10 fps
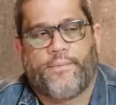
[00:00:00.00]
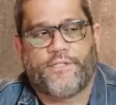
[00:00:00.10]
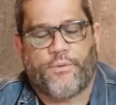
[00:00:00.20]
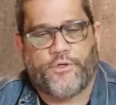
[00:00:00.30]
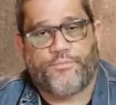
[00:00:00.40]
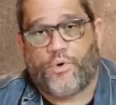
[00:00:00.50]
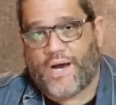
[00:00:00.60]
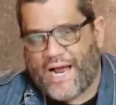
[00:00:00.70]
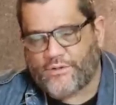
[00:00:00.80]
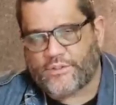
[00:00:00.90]
principalmente
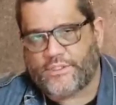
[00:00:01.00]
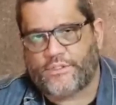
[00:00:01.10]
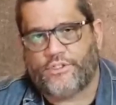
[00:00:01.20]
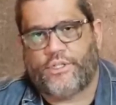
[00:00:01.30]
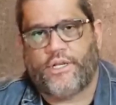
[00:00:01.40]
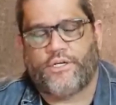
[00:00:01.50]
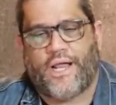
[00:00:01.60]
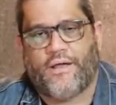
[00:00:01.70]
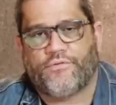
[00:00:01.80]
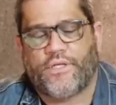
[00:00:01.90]
por causa dessas três
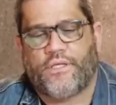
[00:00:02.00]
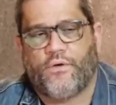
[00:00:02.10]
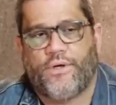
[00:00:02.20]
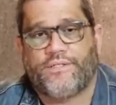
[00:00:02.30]
lives aqui,